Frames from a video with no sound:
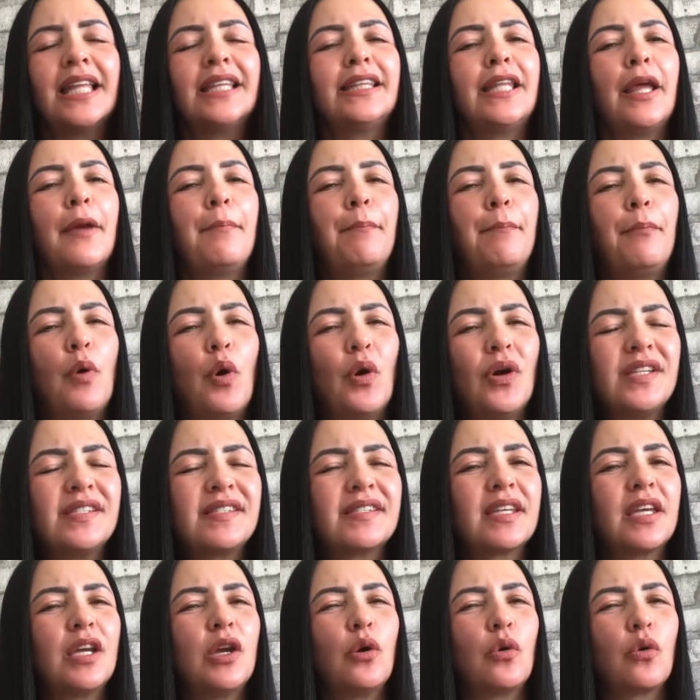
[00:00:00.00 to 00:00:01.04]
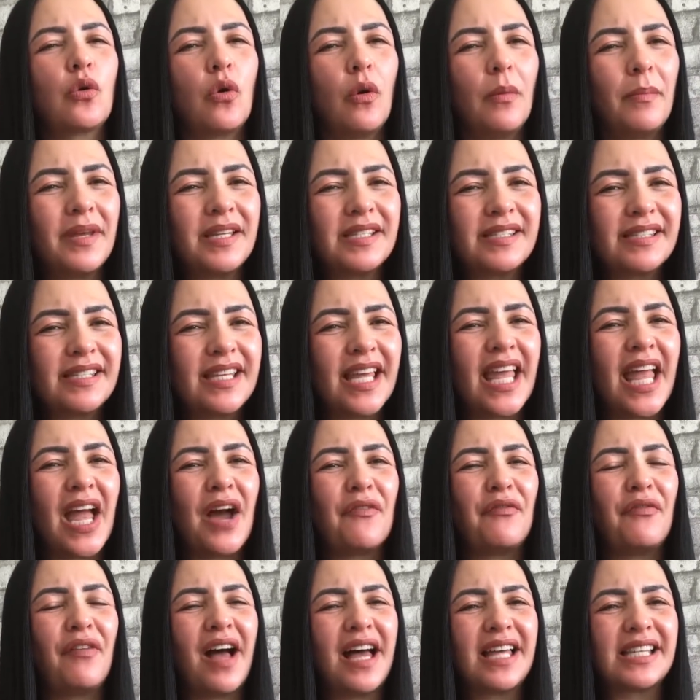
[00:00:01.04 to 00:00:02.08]
Depois que eu comecei
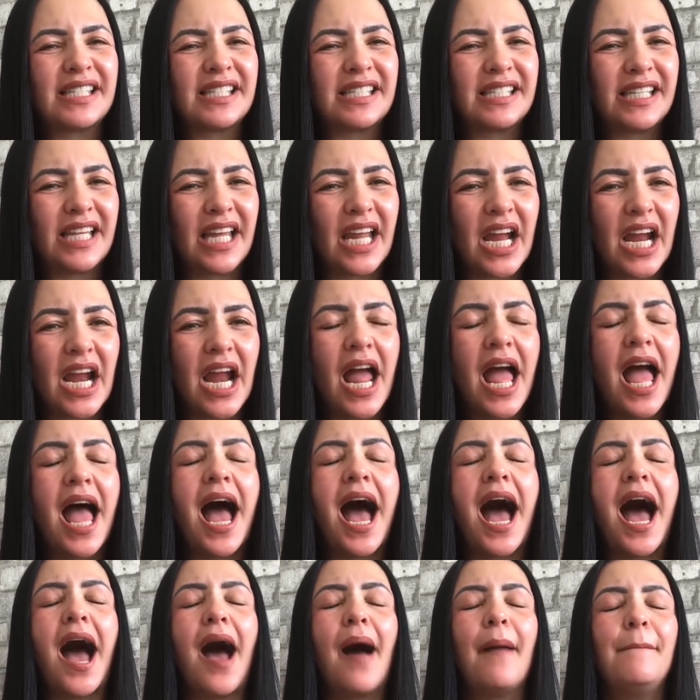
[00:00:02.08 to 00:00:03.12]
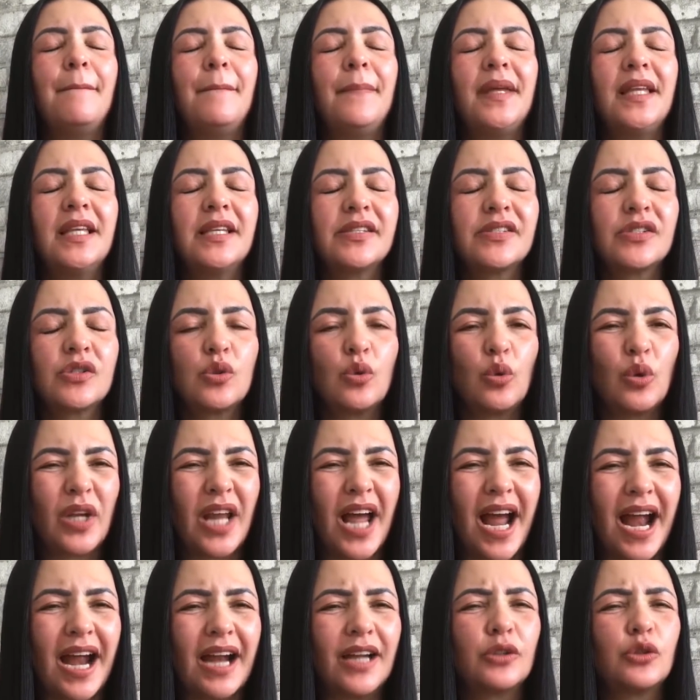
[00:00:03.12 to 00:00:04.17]
a fazer a
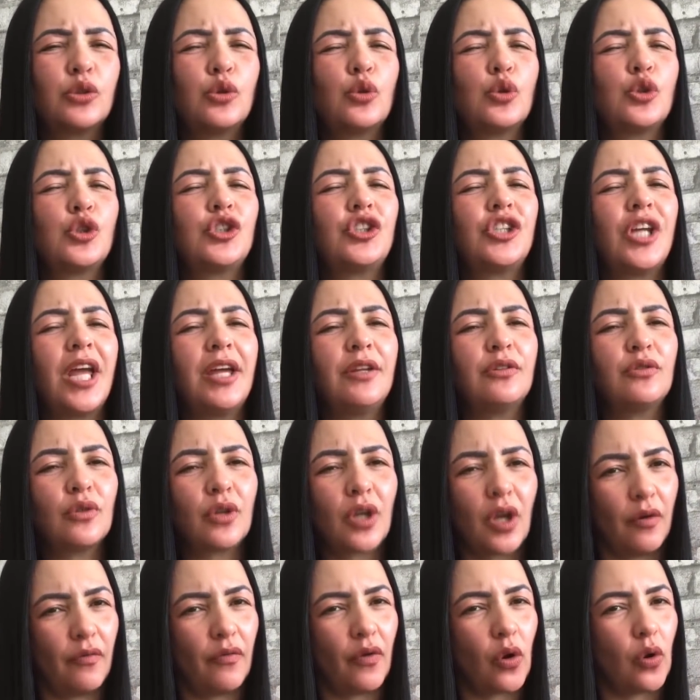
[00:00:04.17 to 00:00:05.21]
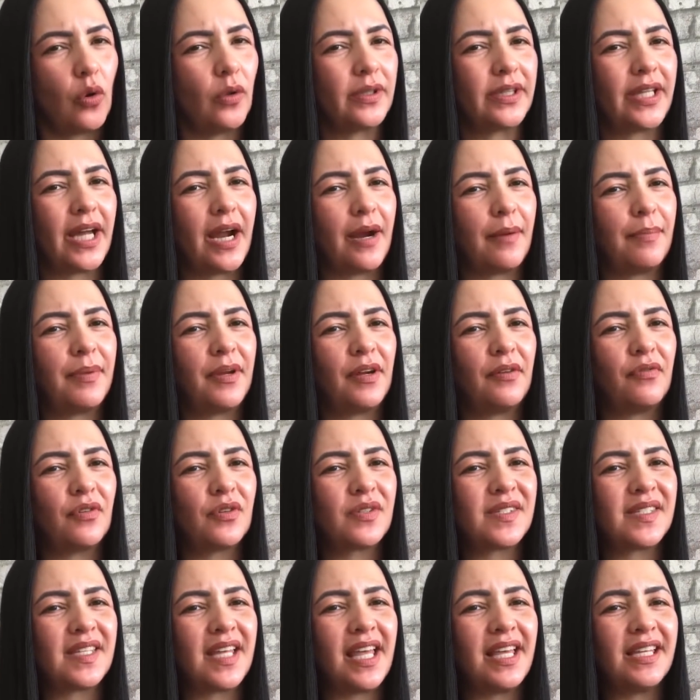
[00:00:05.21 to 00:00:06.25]
misturar do jeito que eu vou contar para
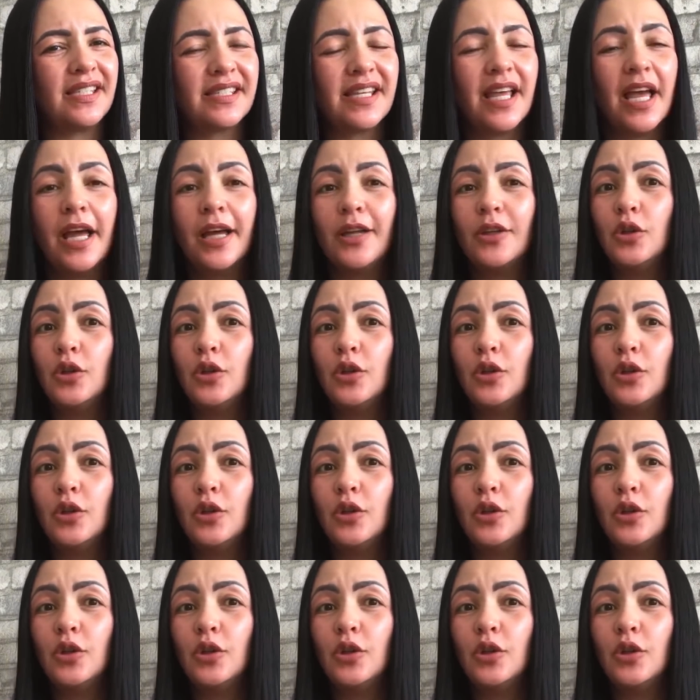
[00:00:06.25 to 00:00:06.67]
vocês.